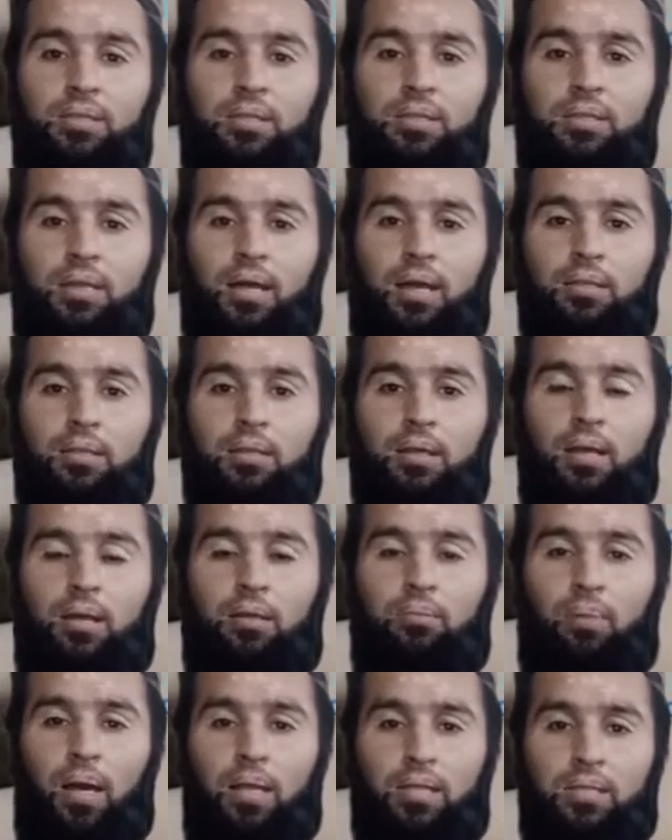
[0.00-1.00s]
इसके साथ अगर
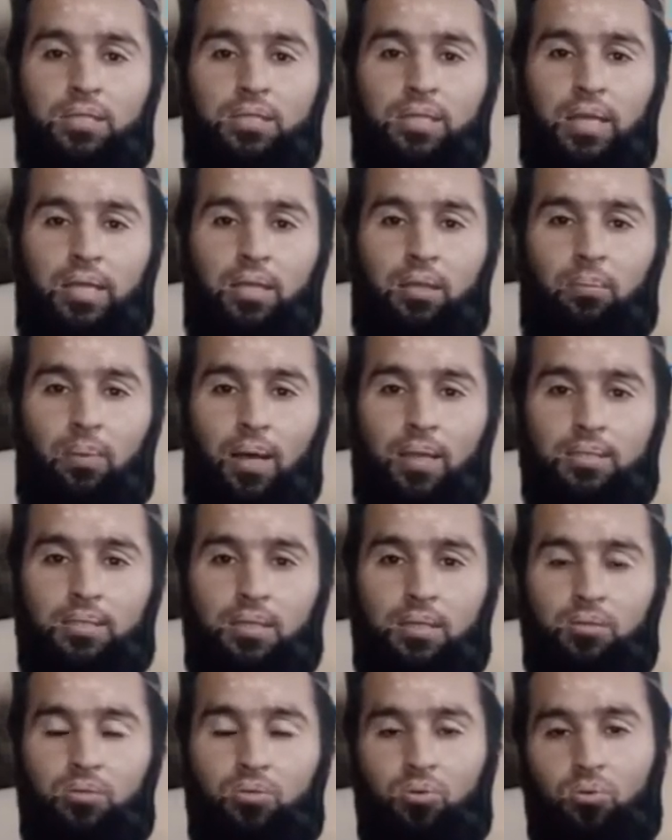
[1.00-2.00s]
बात की जाए नमाज
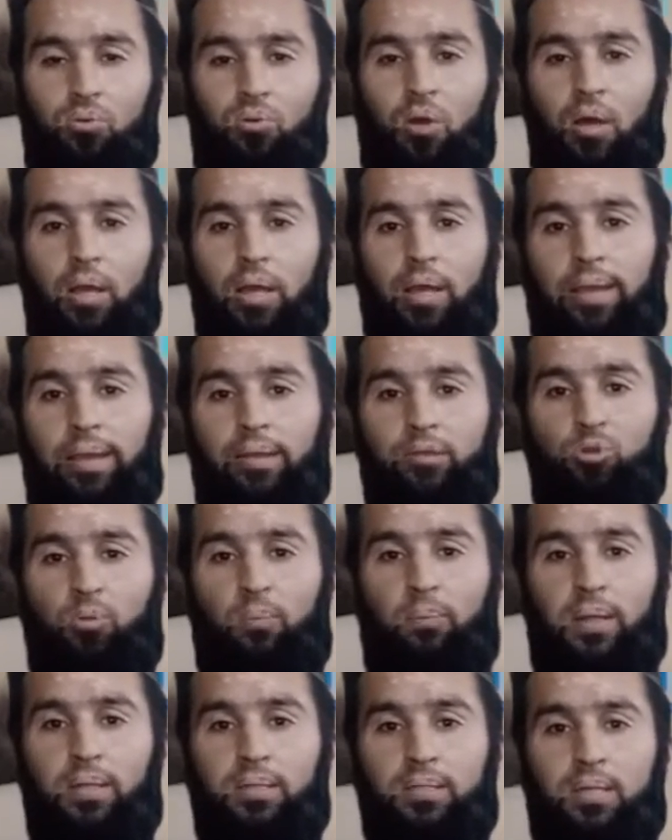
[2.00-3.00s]
की तो एक
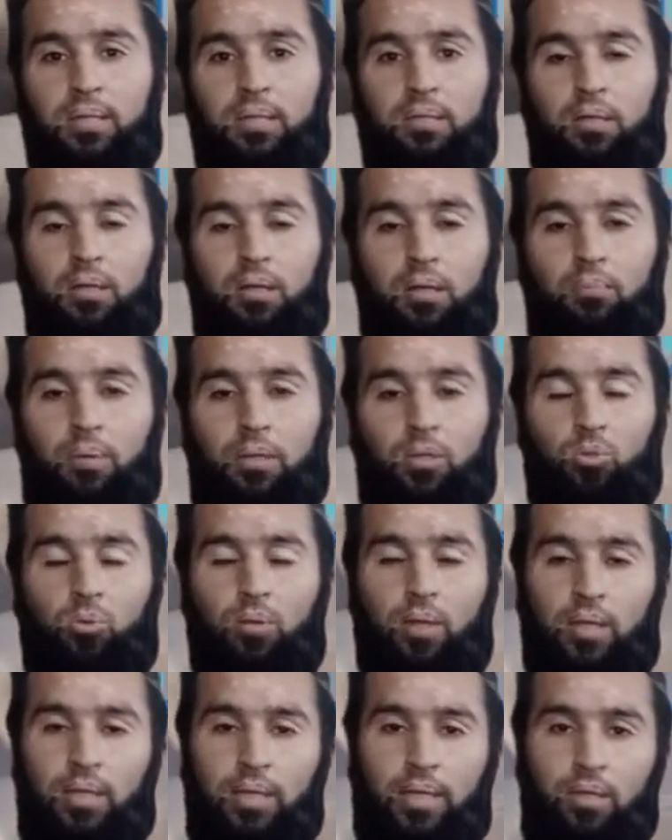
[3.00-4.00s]
बंदों
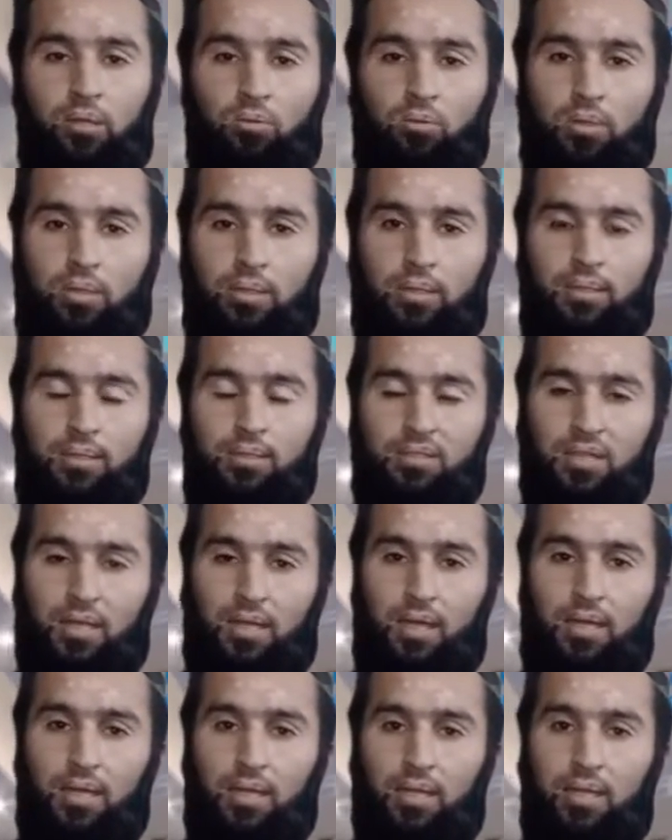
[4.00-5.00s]
के लिए इन्होंने
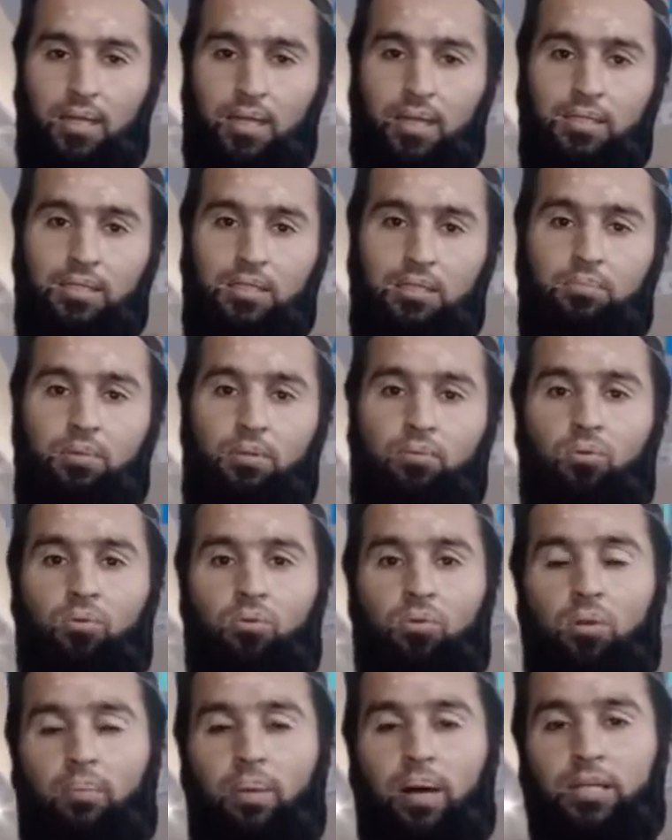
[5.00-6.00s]
जगह रखी है जिसमें वो
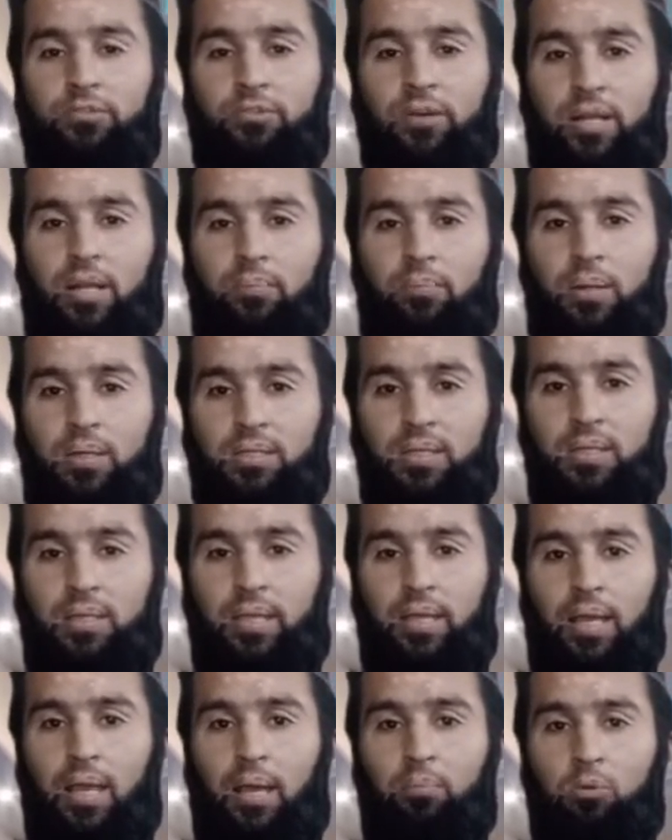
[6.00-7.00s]
नमाज़ वगैरह पढ़
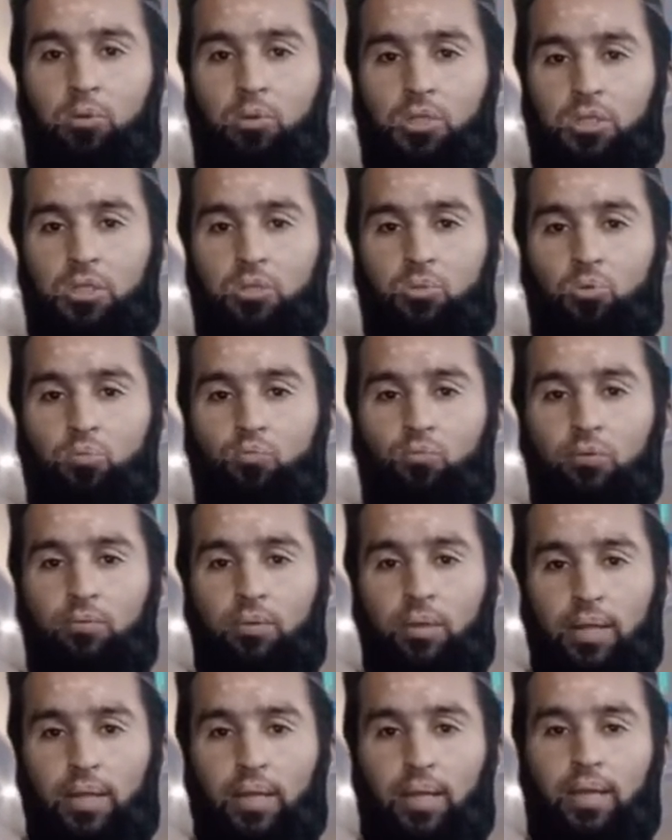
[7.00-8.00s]
सकते हैं एबोल्यूशन रूम वो
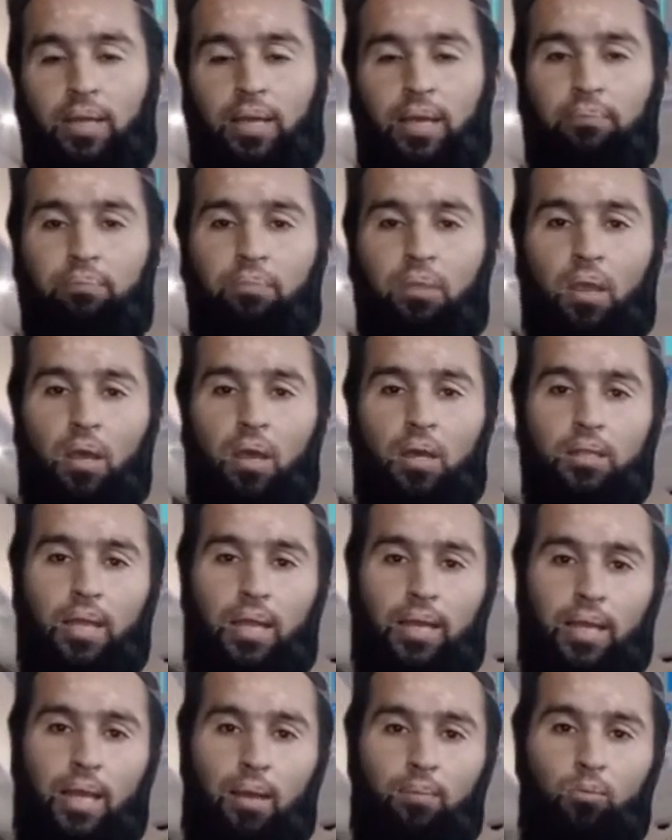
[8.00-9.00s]
भी रखे गए हैं
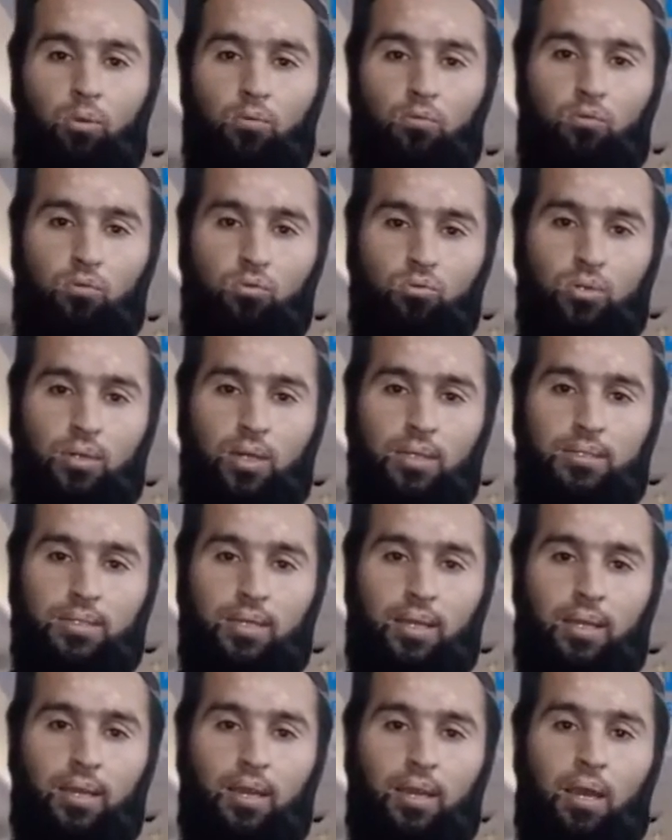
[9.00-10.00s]
ताकि आप लोग वज़ू कर
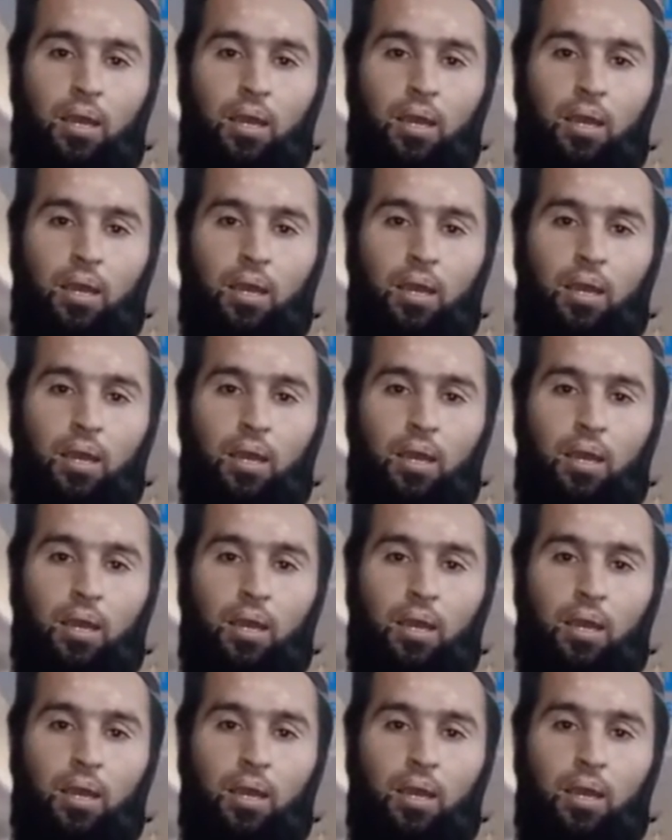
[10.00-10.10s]
सकें